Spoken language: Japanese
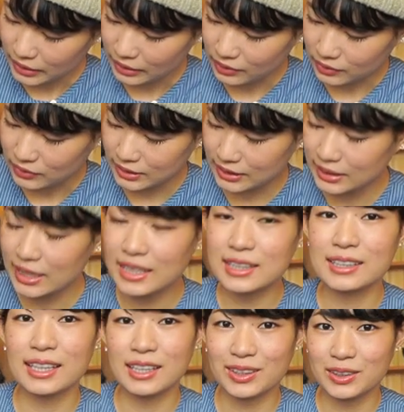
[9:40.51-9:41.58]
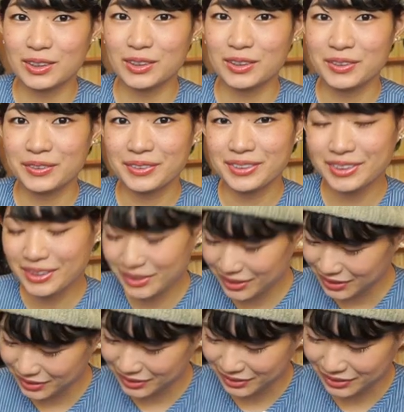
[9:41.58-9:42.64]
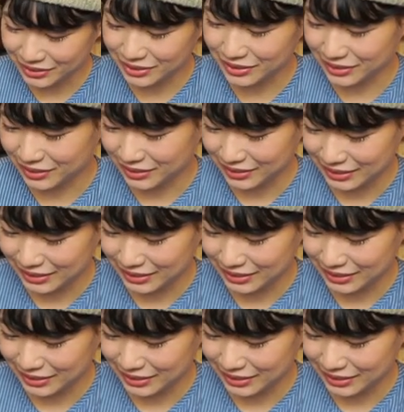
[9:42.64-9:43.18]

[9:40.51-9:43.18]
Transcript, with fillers: えーと、自転車用ということ